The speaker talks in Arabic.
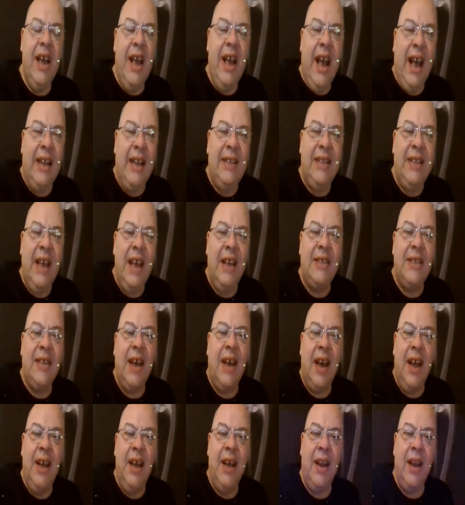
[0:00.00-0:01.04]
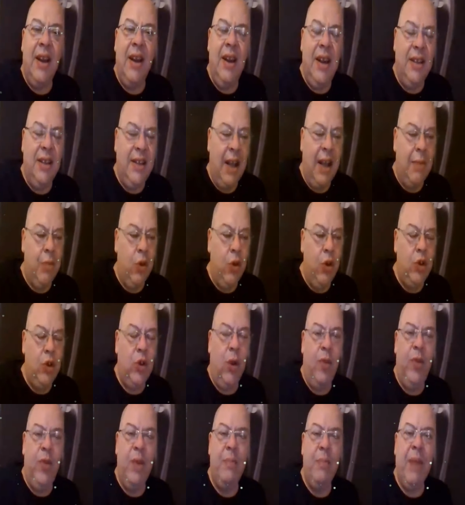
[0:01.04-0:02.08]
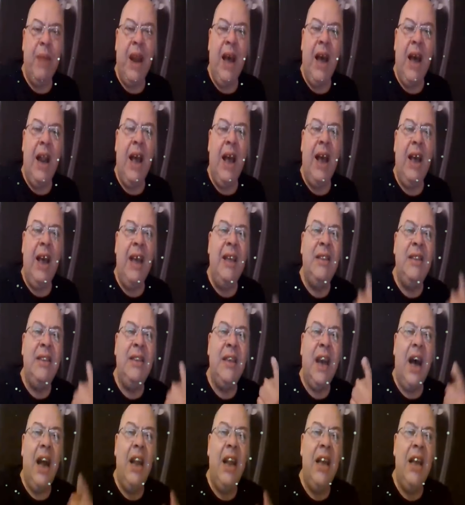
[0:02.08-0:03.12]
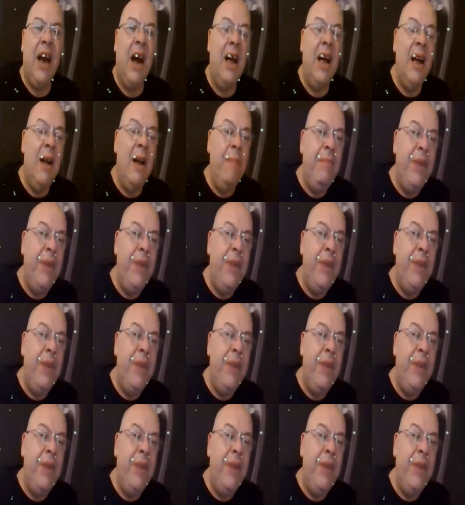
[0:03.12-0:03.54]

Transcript: حتى يتغير النظام وندخل في مرحله انتقاليه